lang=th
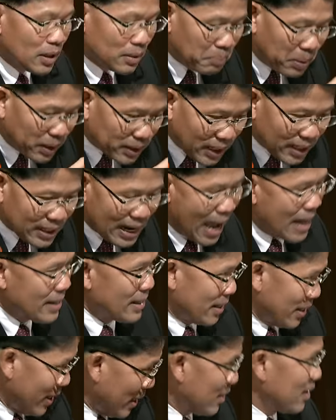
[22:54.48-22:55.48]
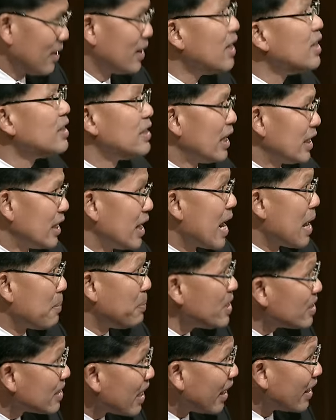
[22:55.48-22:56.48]
พฤติการอย่างนี้คือเจตนา
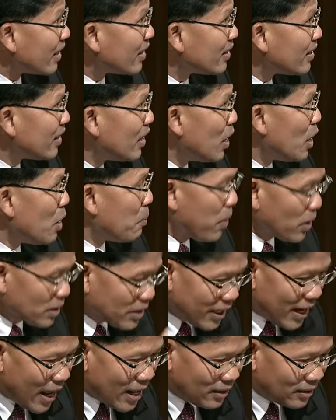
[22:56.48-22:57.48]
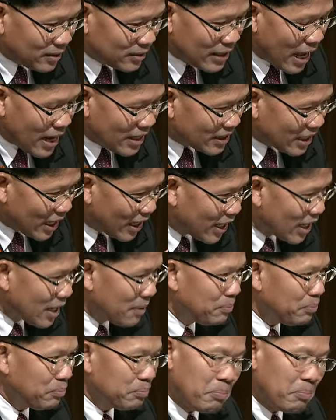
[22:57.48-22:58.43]
พิเศษครับ เพราะฉะนั้นท่านเฉลิม